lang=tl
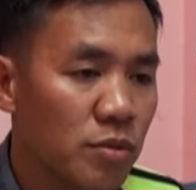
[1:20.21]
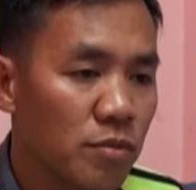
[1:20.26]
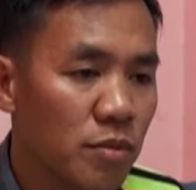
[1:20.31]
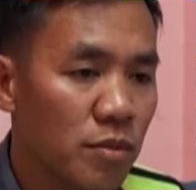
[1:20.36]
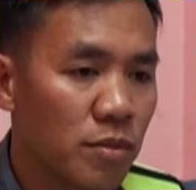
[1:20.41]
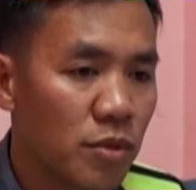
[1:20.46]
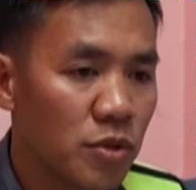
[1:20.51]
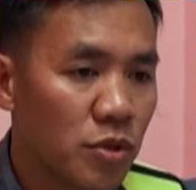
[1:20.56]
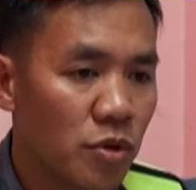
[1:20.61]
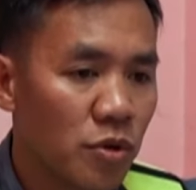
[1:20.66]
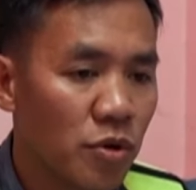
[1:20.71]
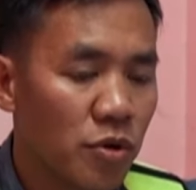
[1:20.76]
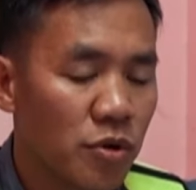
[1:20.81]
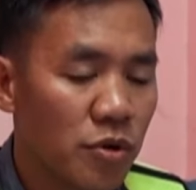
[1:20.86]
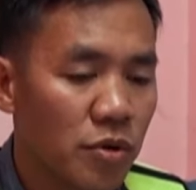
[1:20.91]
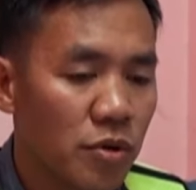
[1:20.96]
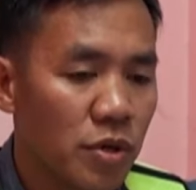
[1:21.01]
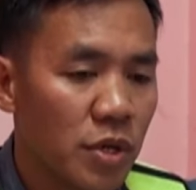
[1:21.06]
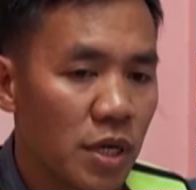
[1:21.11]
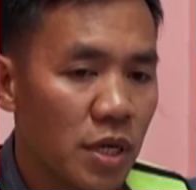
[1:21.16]
motor o
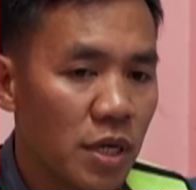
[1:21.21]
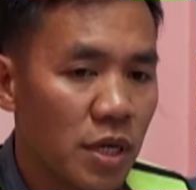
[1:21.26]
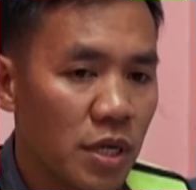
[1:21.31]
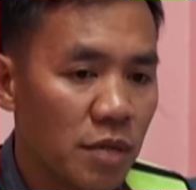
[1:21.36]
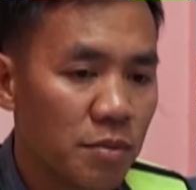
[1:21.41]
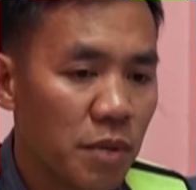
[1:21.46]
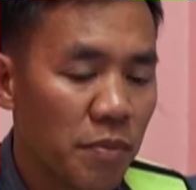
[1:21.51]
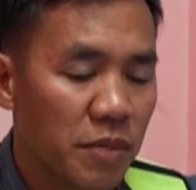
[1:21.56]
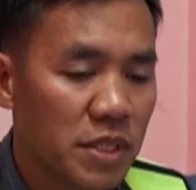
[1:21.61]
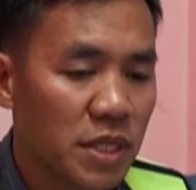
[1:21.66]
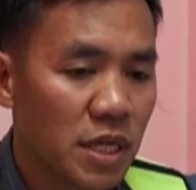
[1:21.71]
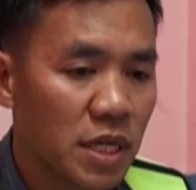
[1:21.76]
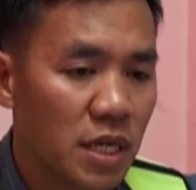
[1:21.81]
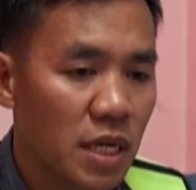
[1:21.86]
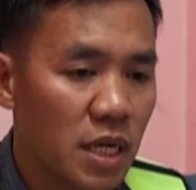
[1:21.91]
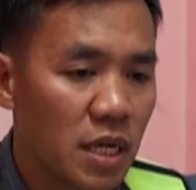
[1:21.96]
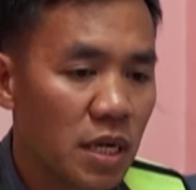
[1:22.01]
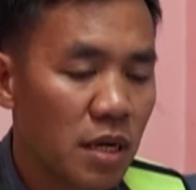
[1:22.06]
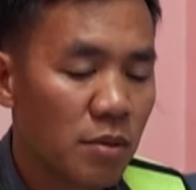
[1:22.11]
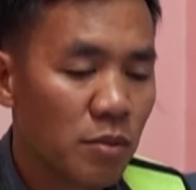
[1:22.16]

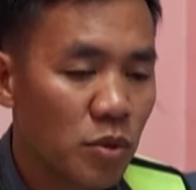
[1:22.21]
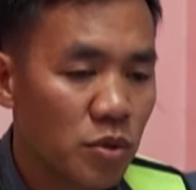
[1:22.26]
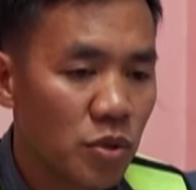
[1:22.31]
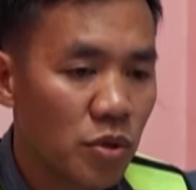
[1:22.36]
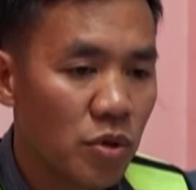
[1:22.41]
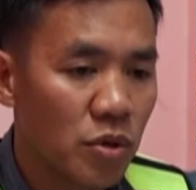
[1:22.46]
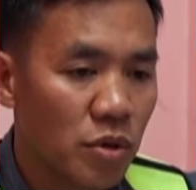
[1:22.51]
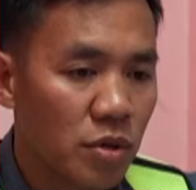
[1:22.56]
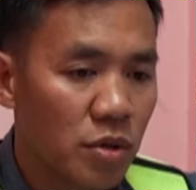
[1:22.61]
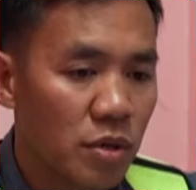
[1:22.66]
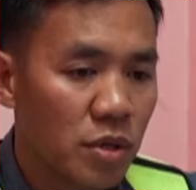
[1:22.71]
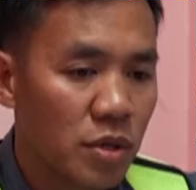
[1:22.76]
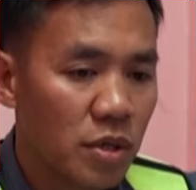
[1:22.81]
nagpapasanla ng motor,